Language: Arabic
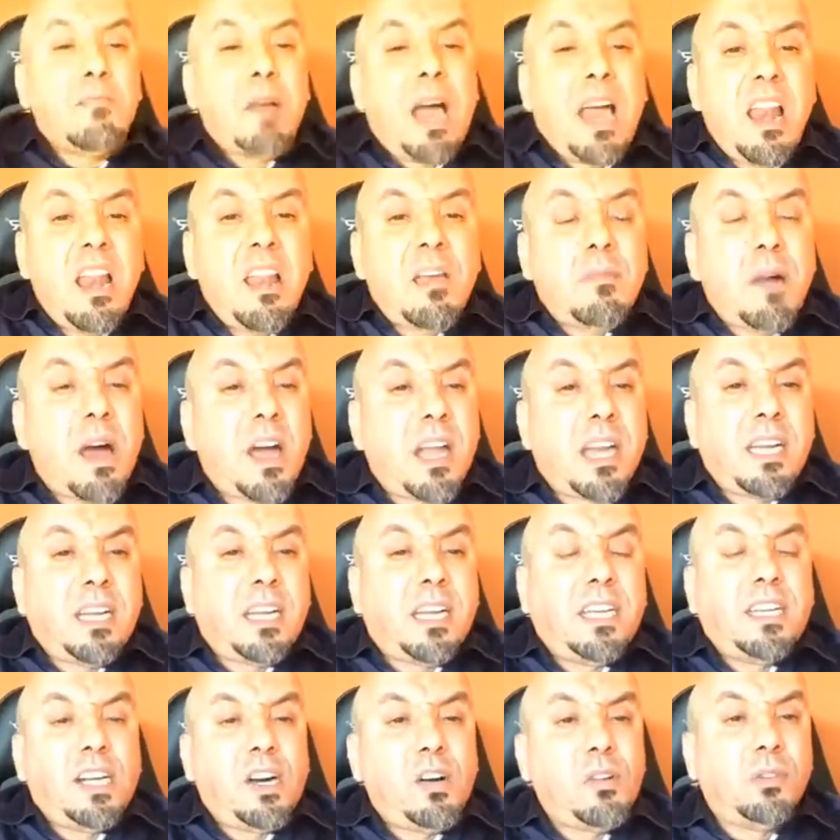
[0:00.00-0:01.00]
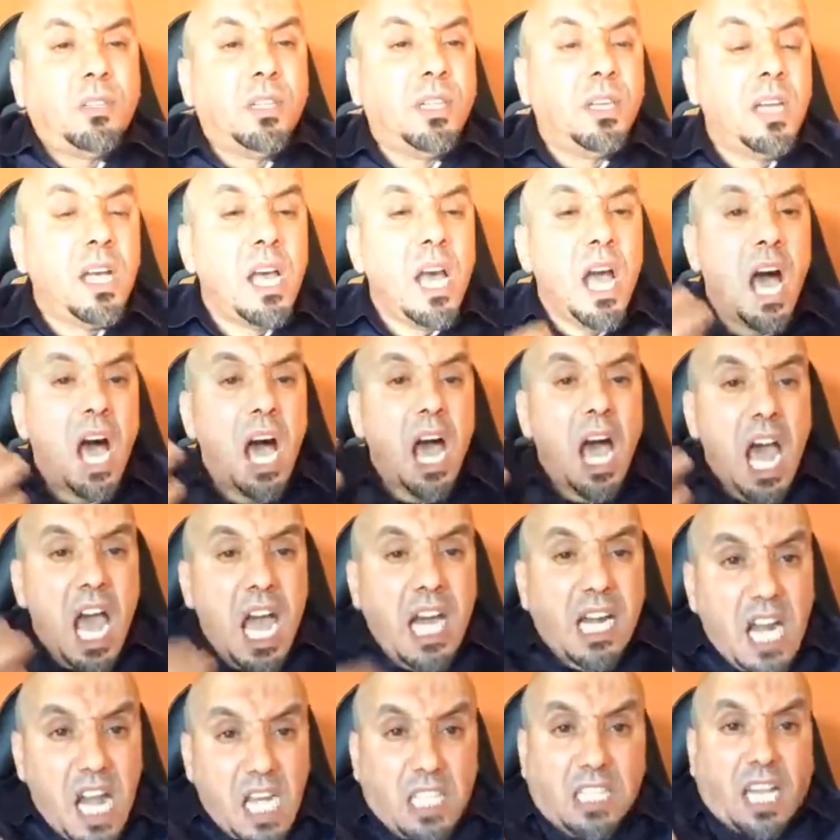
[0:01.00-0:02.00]
المعلم يو نو
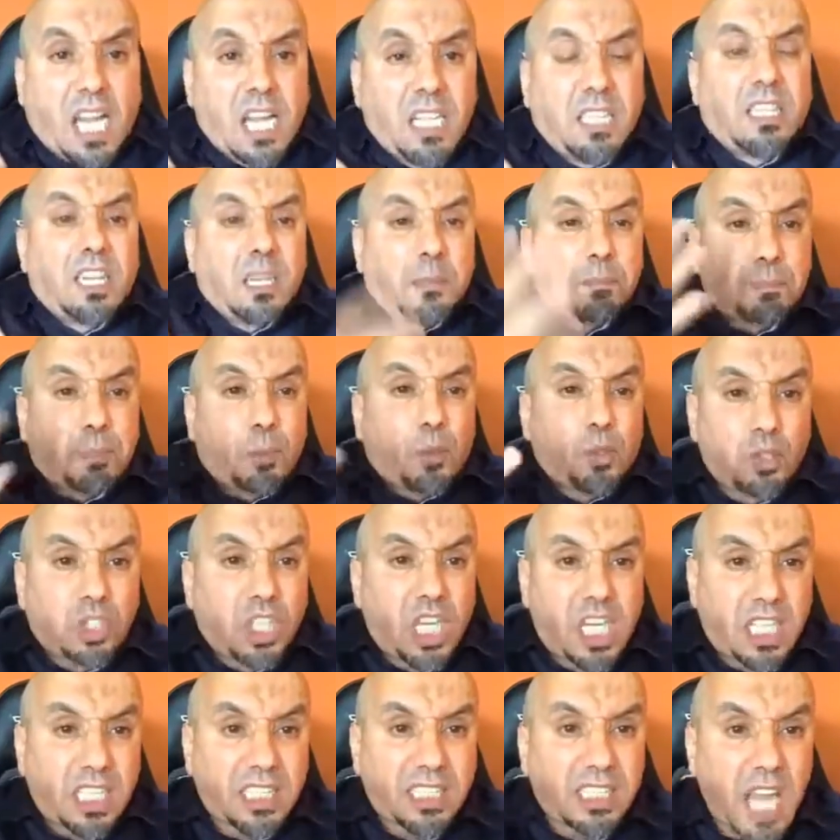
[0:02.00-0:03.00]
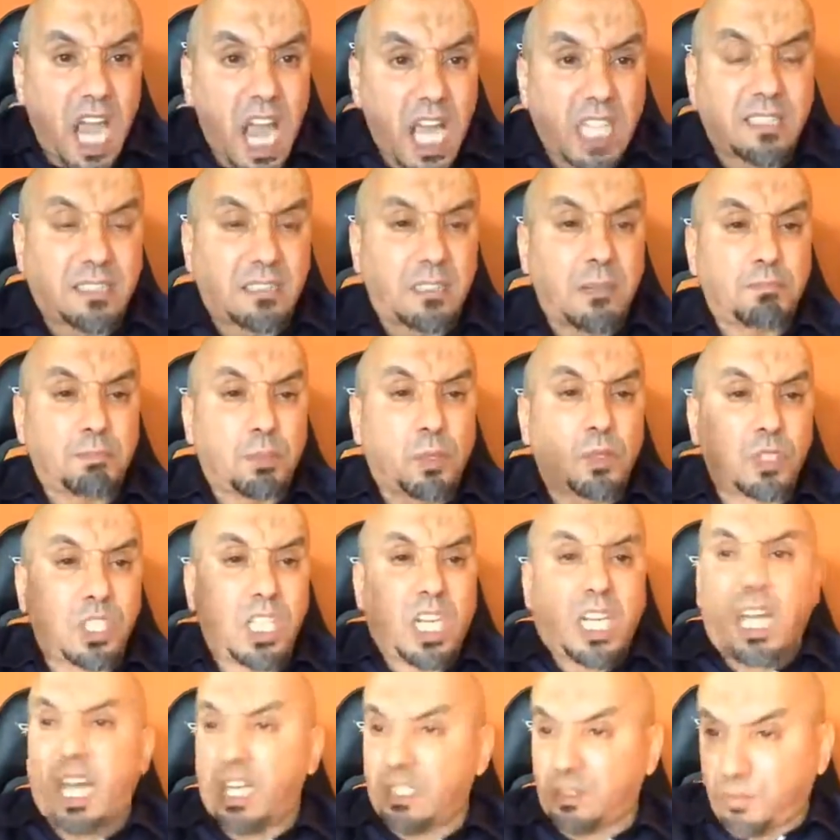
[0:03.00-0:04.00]
انا كندير بروجيكتات
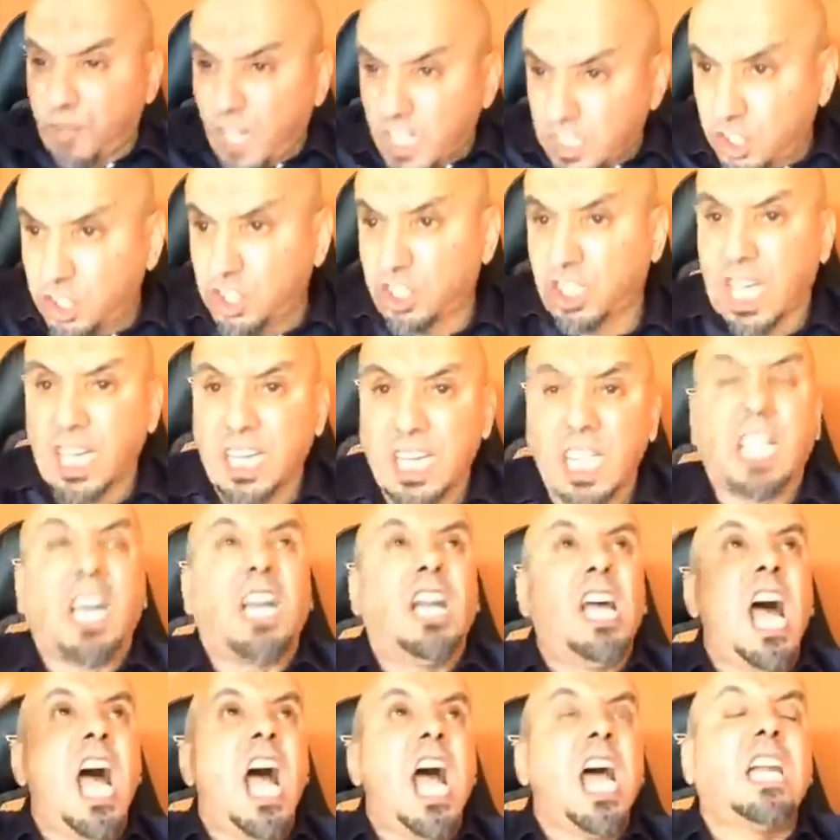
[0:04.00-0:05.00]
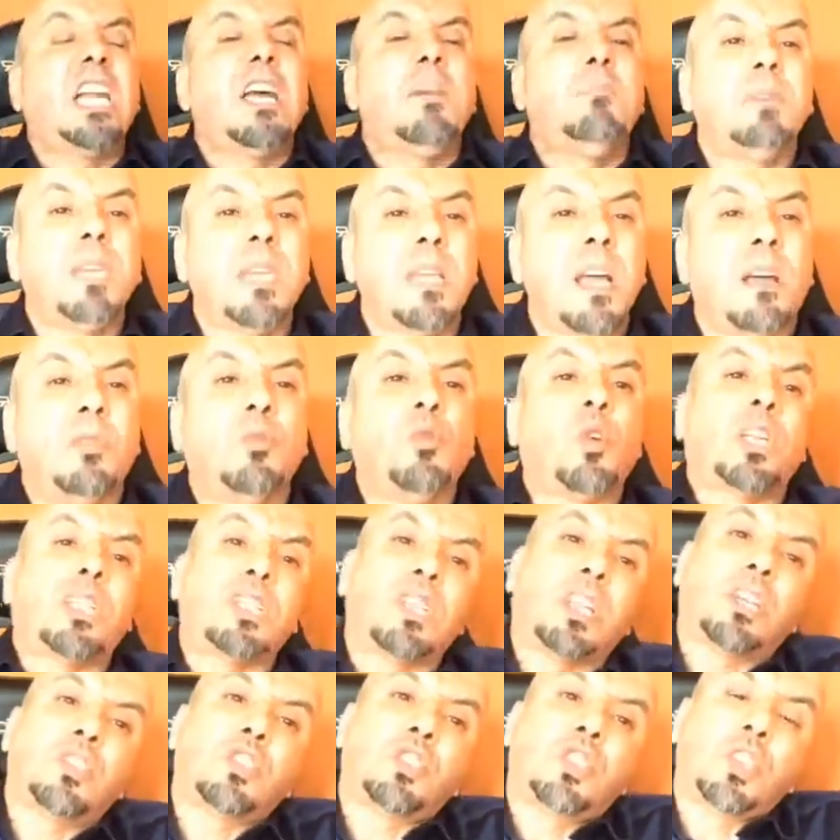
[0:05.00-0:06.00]
بروجيكتات في هذه الشركه العالميه الوقت
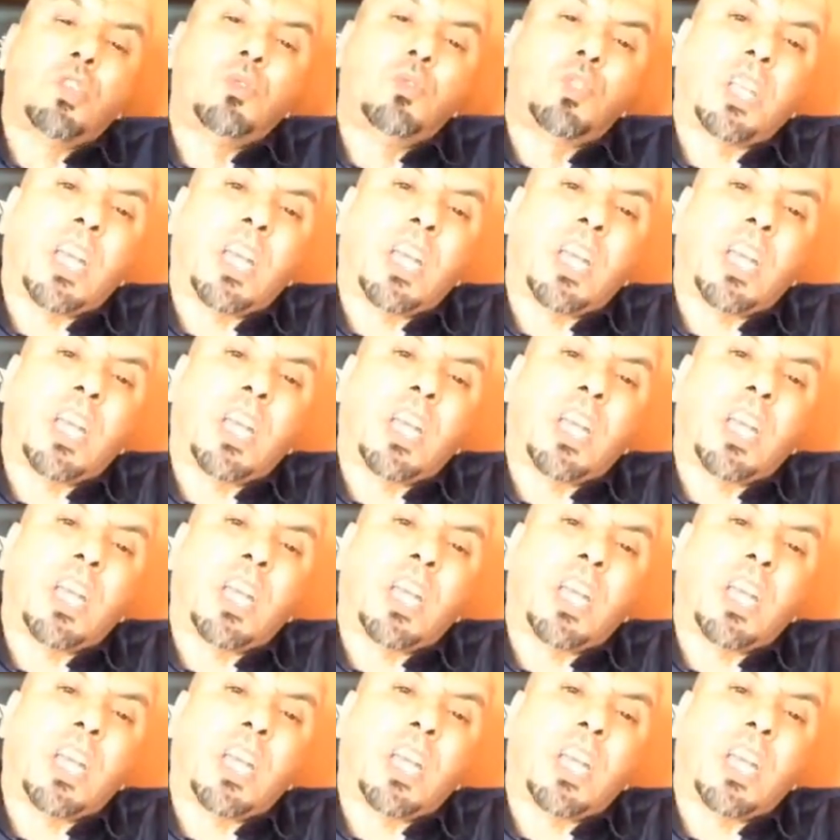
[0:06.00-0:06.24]
اللي كنشريو